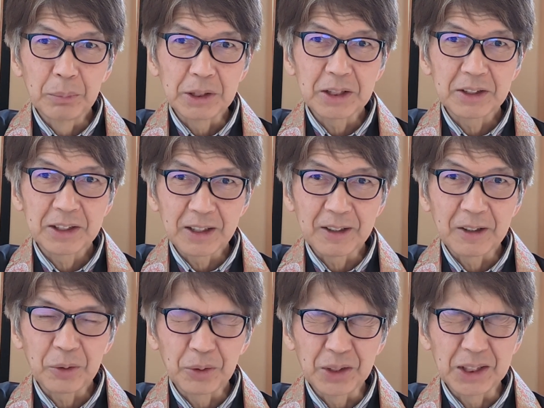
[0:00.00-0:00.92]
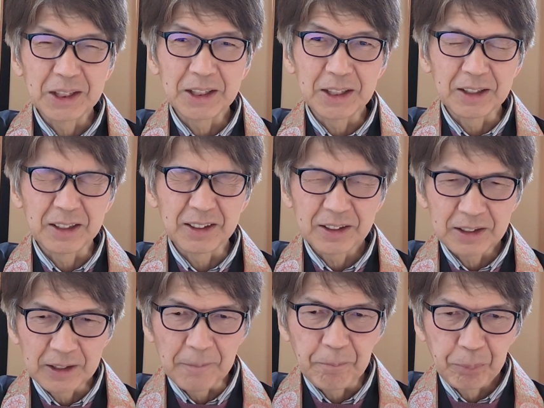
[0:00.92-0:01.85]
めちゃくちゃ今日的です
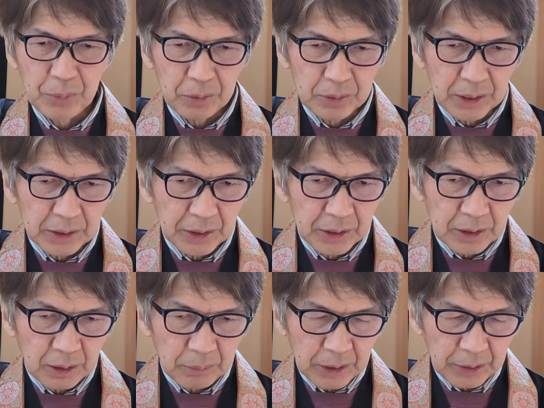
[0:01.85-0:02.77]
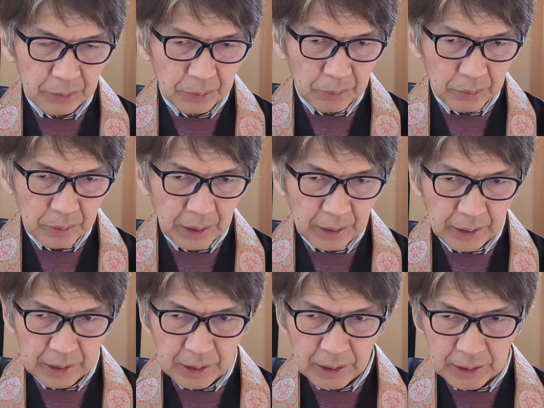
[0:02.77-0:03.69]
ね。何年か前の、
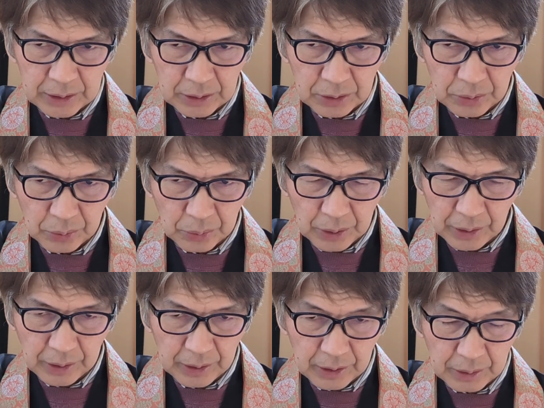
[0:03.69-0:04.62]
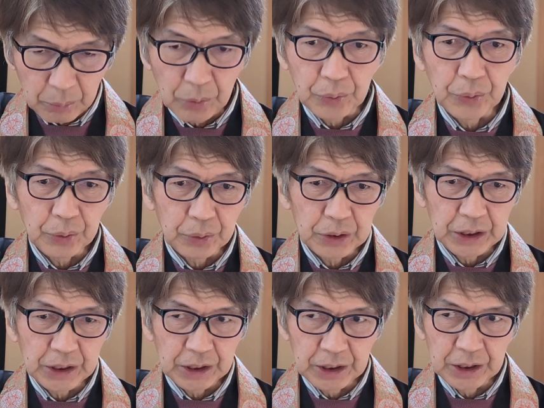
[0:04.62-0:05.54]
えー、回答、えー、問答
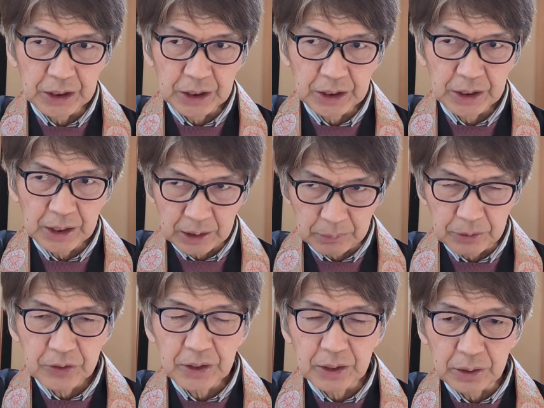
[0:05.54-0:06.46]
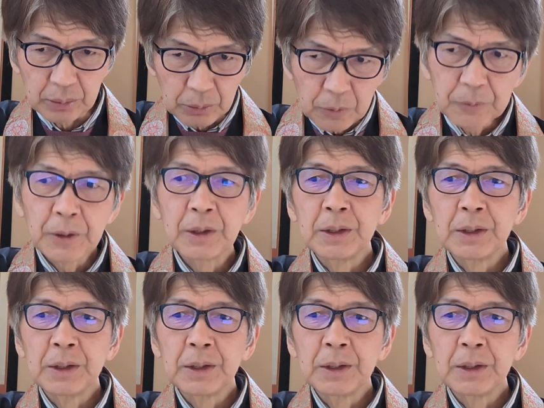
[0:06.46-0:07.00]
になりますけれども。